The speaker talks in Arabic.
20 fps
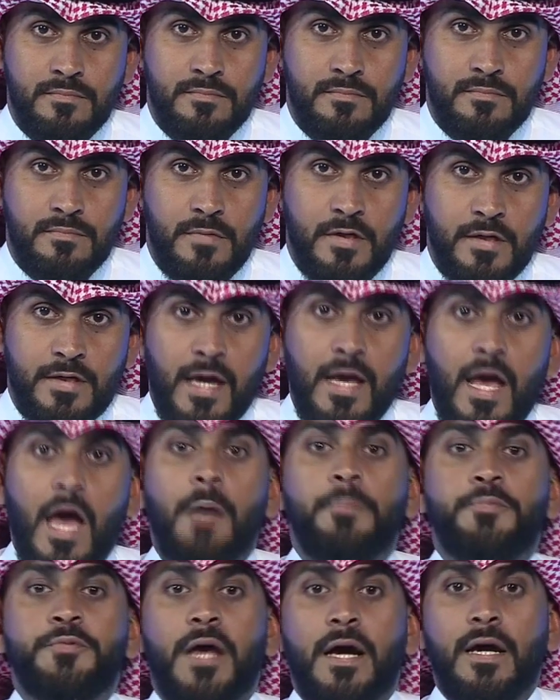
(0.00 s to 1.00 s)
لكي
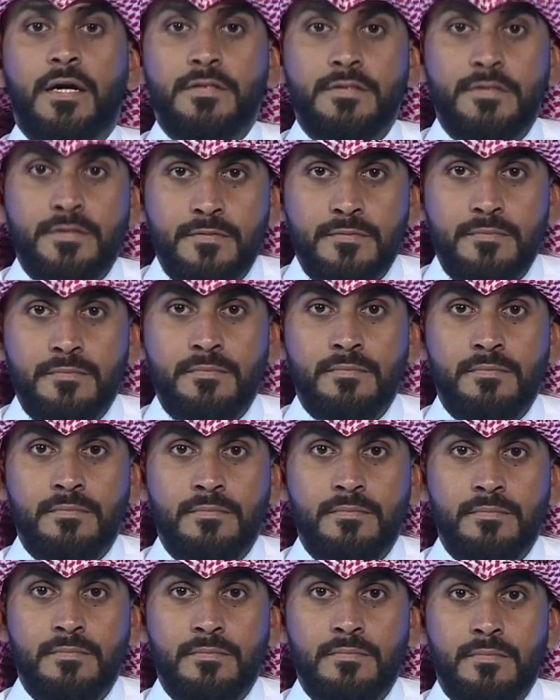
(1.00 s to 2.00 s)
أبتعد
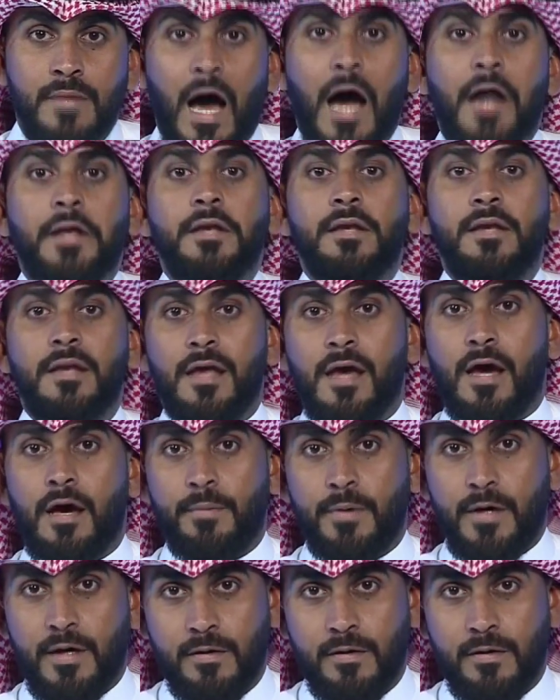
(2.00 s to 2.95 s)
عن النيابة